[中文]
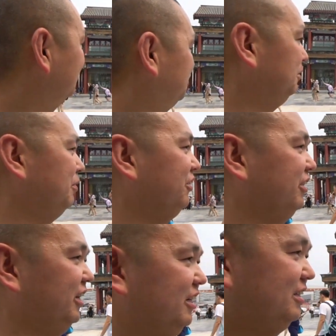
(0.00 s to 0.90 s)
前门
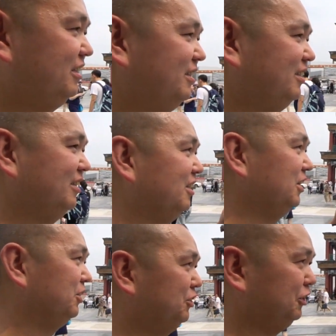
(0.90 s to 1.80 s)
的
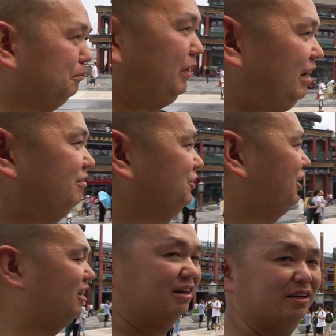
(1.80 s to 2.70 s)
这个牌坊这
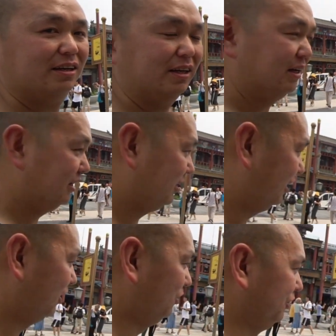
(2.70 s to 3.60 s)
儿，
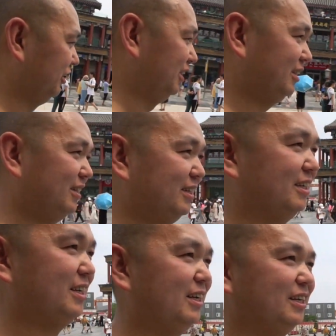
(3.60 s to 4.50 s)
然后呢？
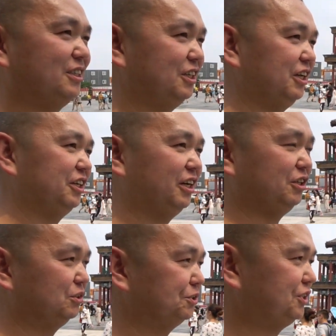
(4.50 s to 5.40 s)
现在应该
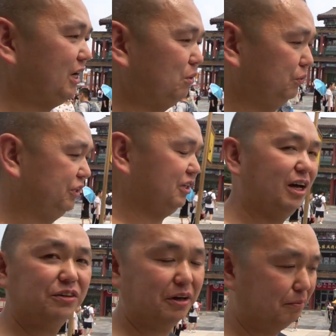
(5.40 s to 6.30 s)
已经是下午1、
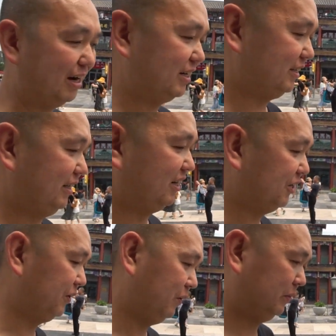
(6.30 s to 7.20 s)
2点吧，然
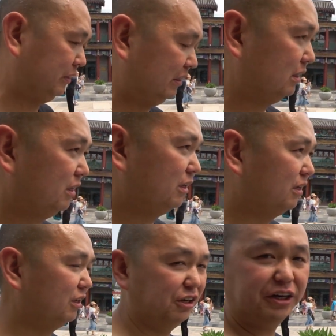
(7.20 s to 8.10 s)
后
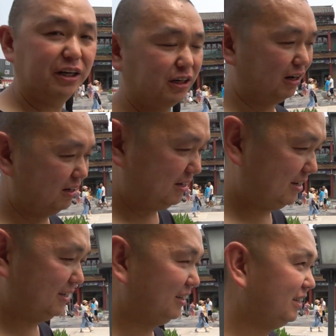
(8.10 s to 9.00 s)
离开这儿。
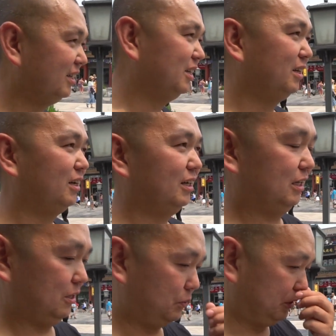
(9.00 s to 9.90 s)

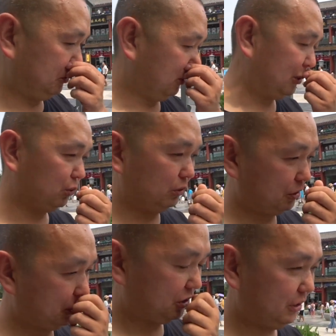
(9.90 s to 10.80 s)
原计划中轴
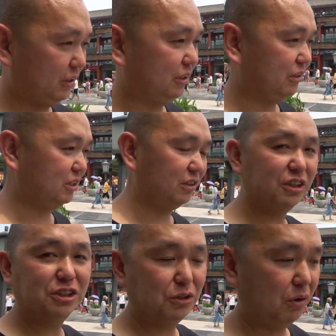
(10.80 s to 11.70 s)
线是一个挺长
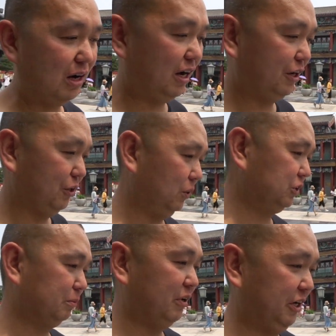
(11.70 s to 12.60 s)
的计划，还有
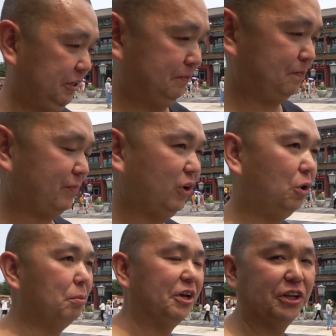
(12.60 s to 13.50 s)
什么
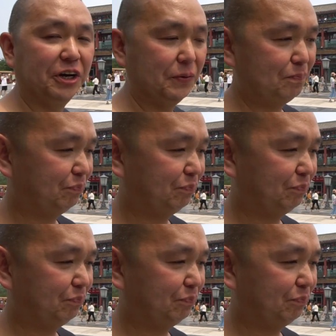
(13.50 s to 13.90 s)
后边的